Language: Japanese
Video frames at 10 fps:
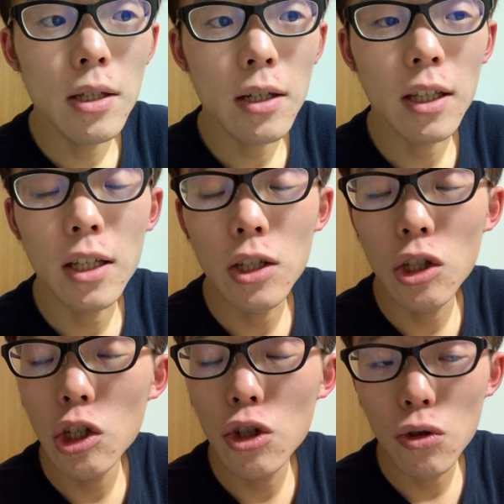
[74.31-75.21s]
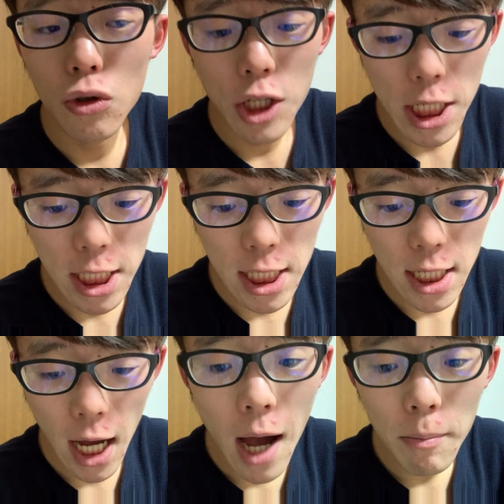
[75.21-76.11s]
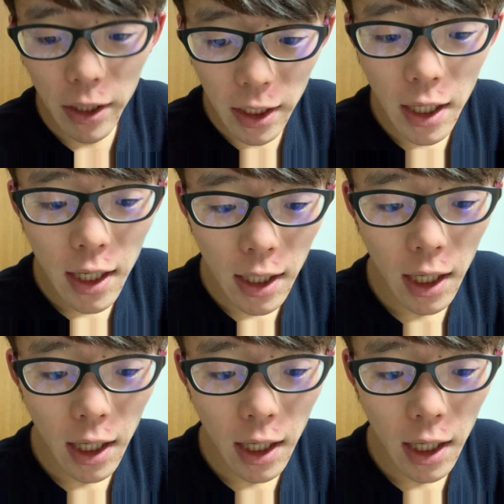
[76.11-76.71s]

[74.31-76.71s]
さっき22時半までね、